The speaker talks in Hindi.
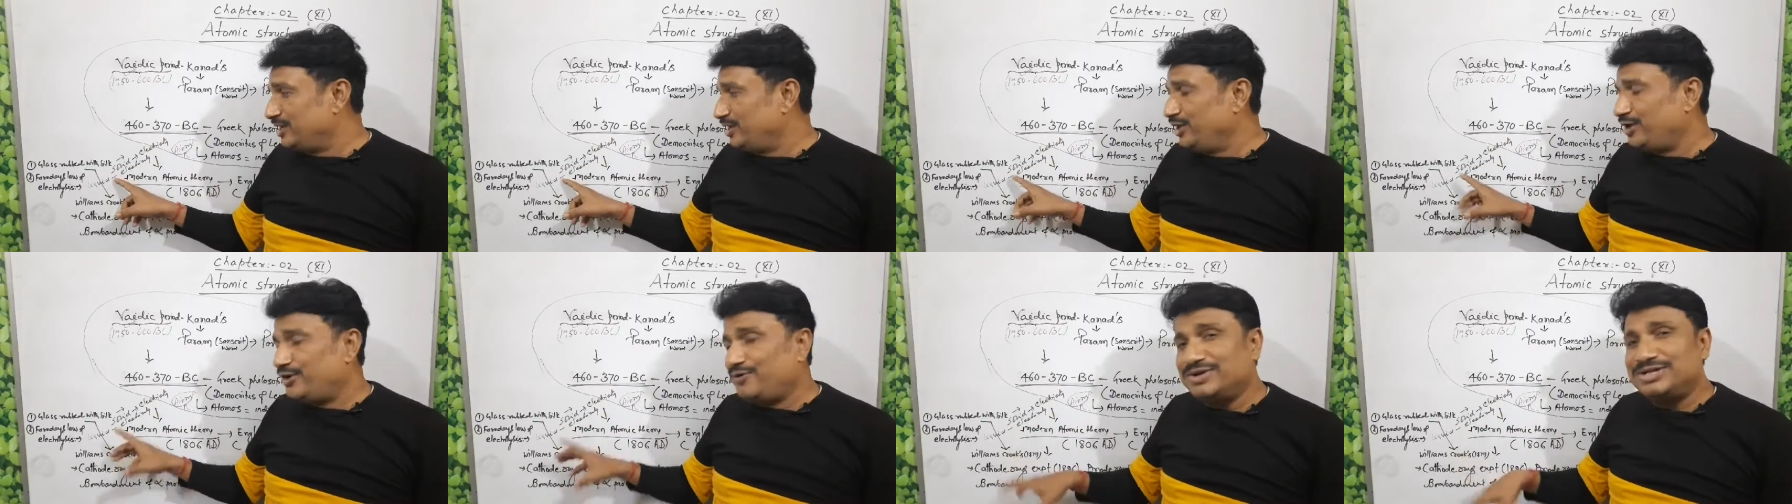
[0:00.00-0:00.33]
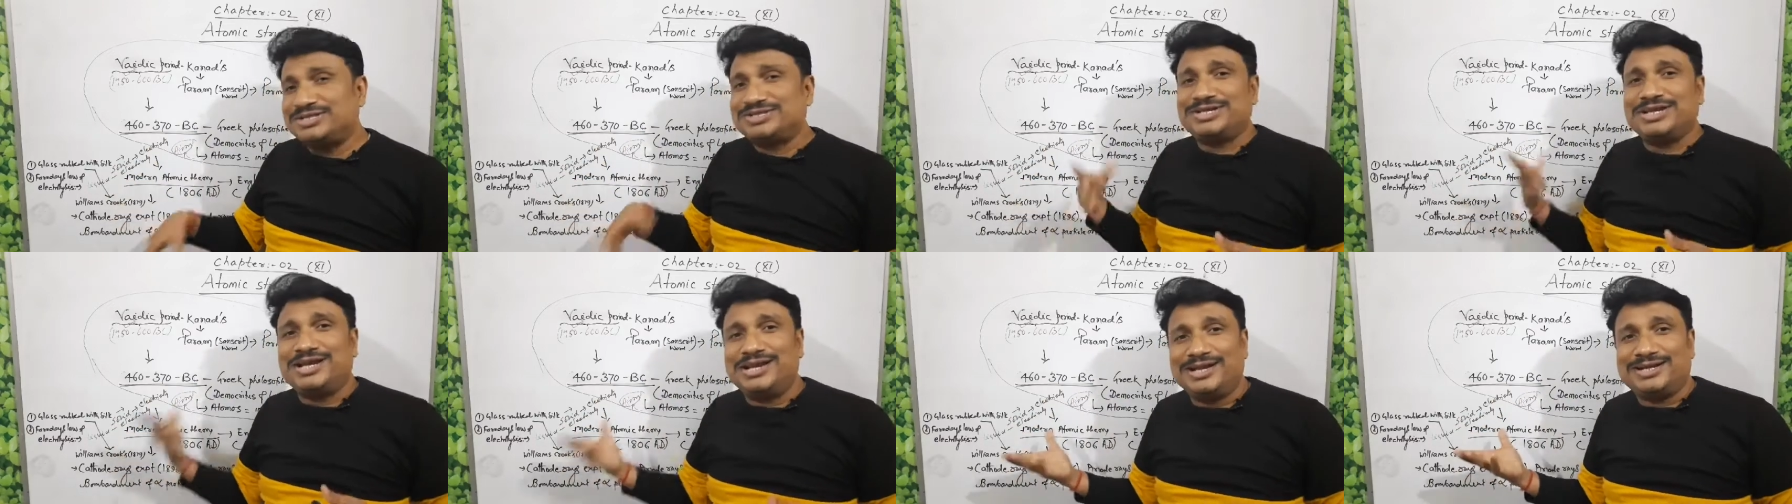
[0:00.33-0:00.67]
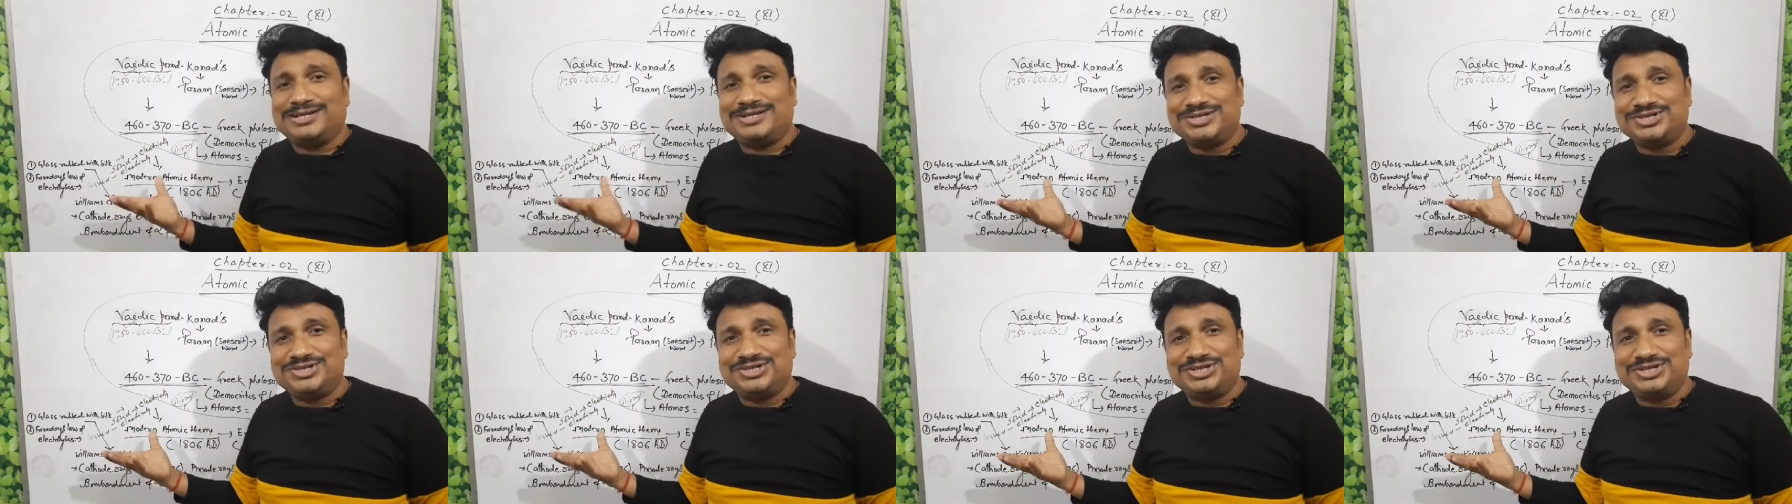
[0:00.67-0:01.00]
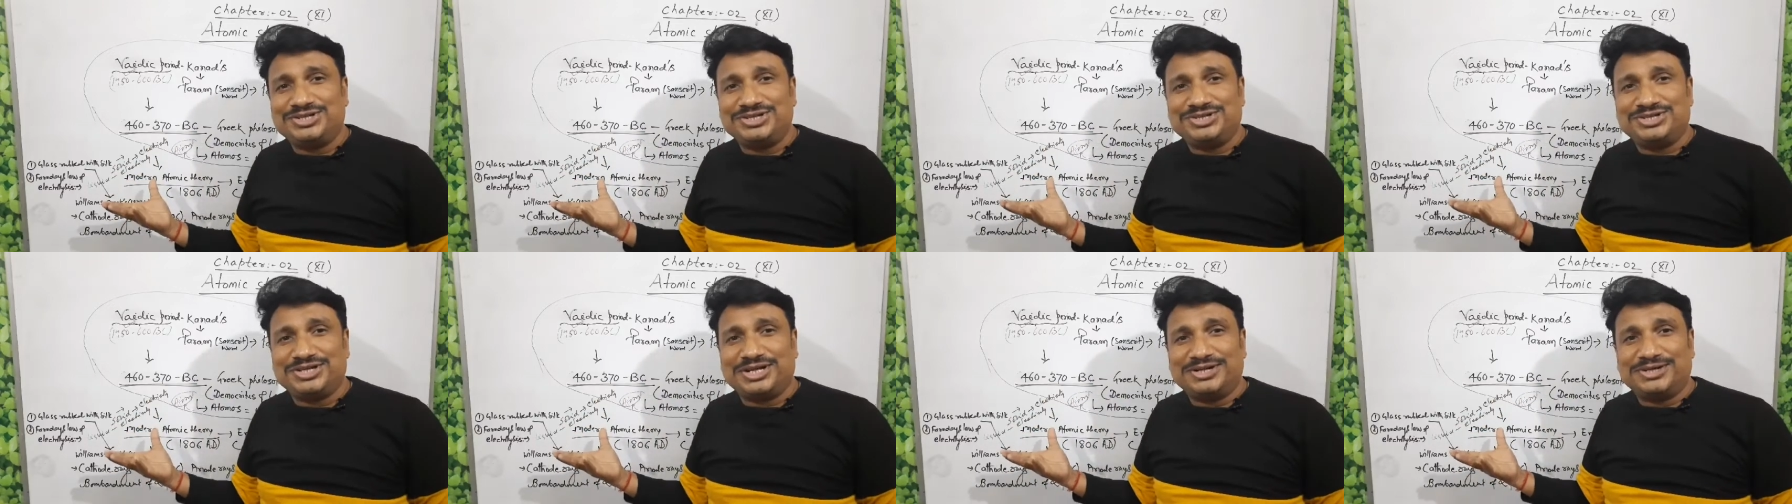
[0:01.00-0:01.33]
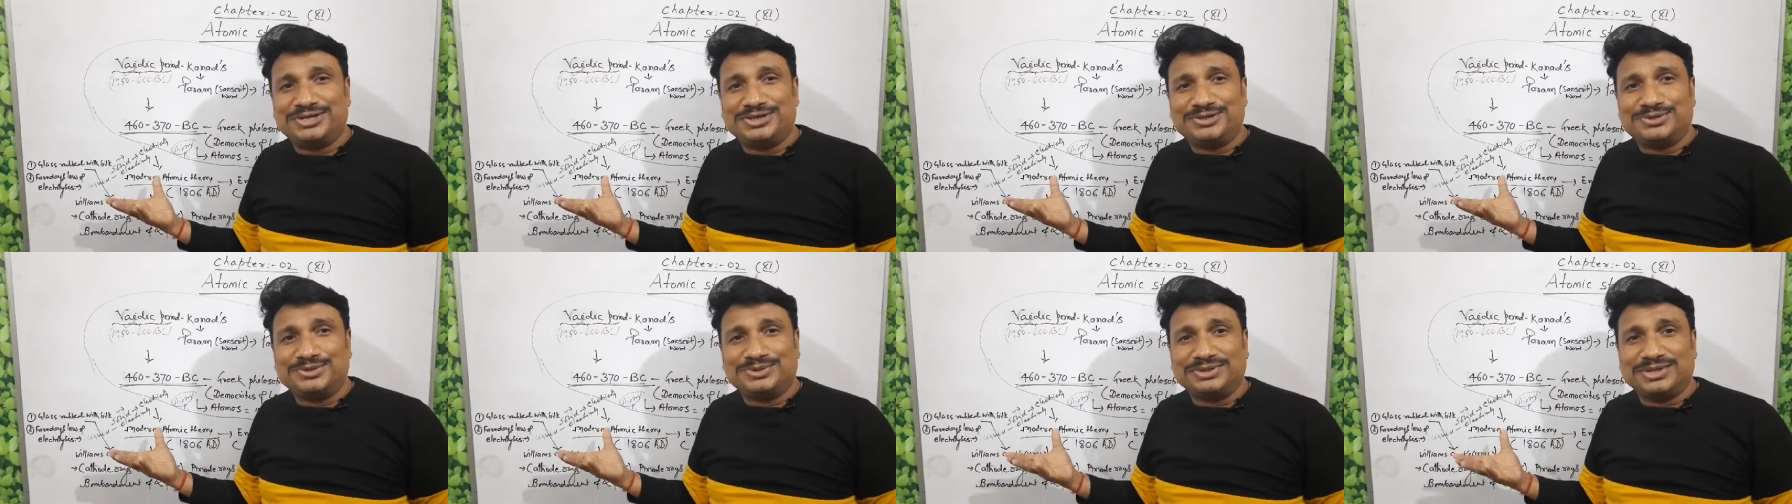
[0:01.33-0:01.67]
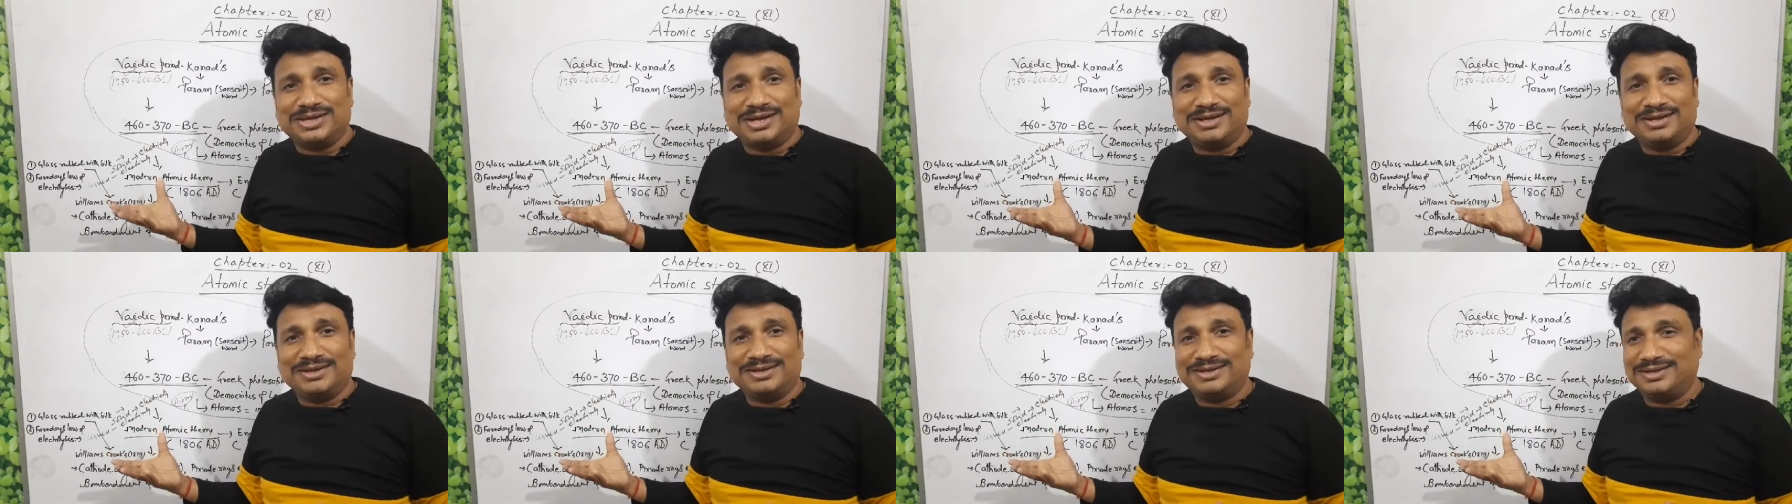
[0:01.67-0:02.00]
लिक्विड से इलेक्ट्रिसिटी जेनरेट
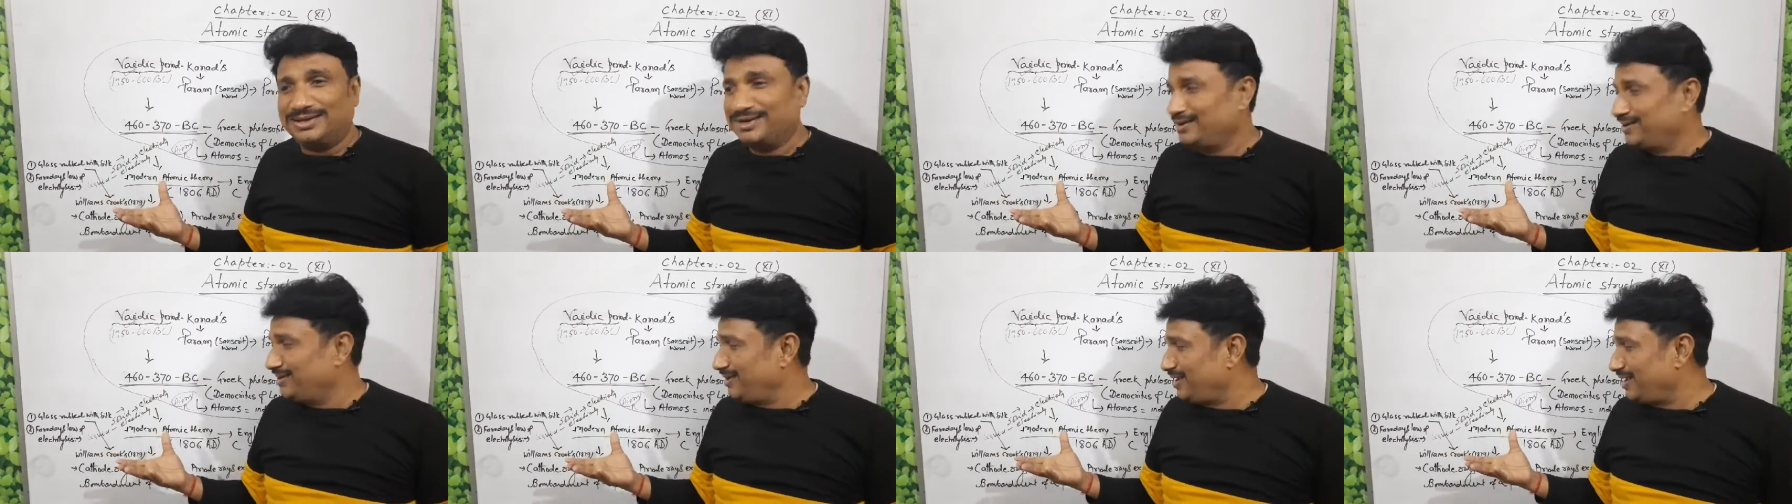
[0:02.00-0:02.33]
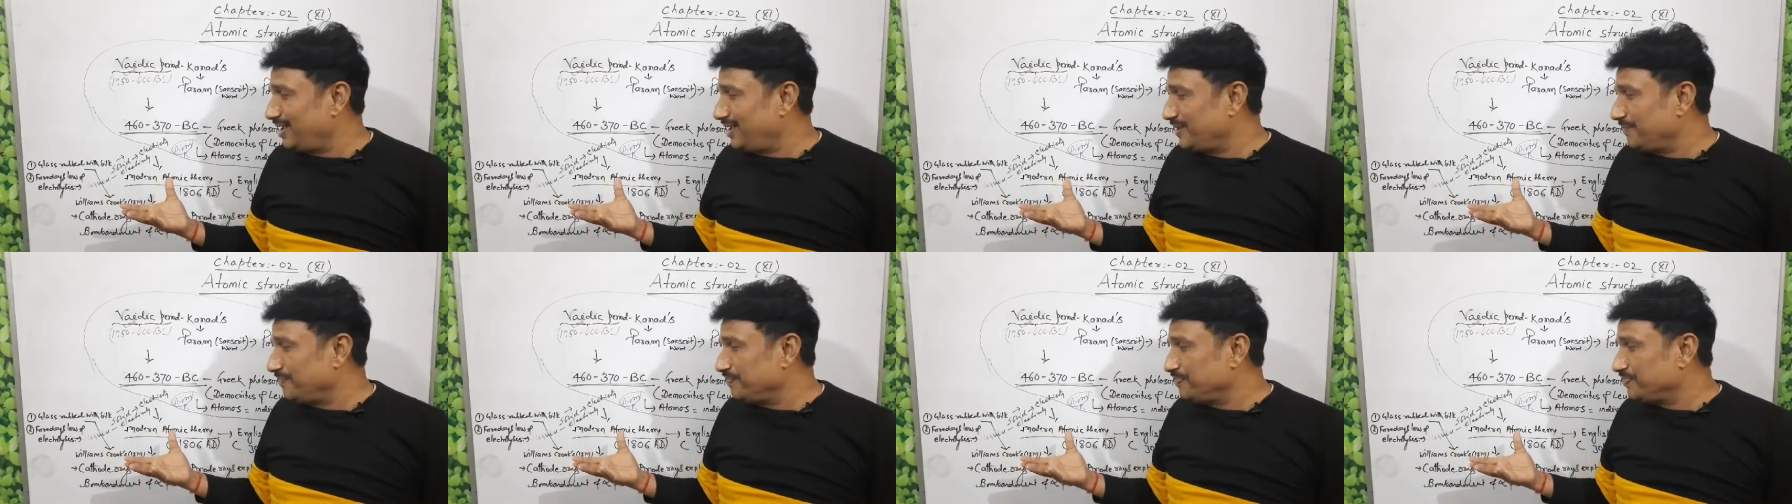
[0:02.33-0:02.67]
होता है ठीक है